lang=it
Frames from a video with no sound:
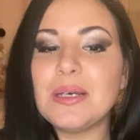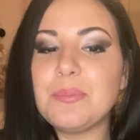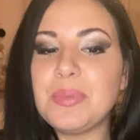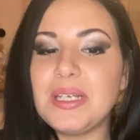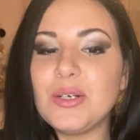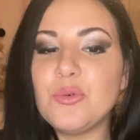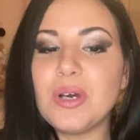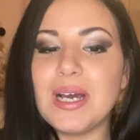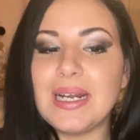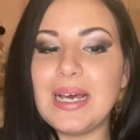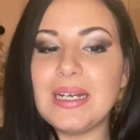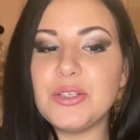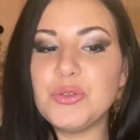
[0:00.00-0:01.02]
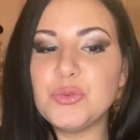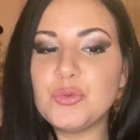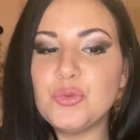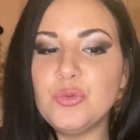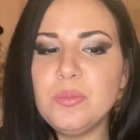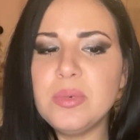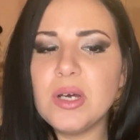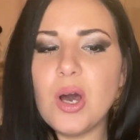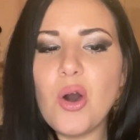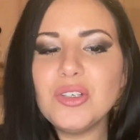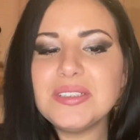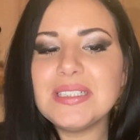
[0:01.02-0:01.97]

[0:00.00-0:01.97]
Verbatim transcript: aprire un canale YouTube o,